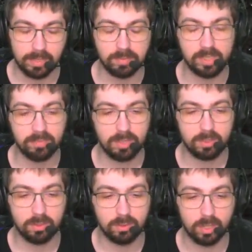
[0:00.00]
Et vous allez
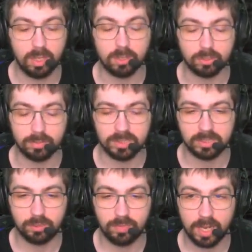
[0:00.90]
voir que... Alors, je sais pas
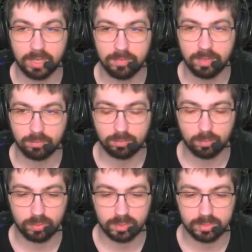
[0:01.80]
si je vais arriver à vous
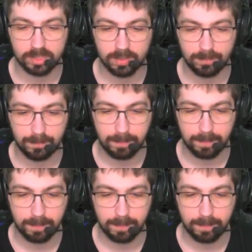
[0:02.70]
montrer ça.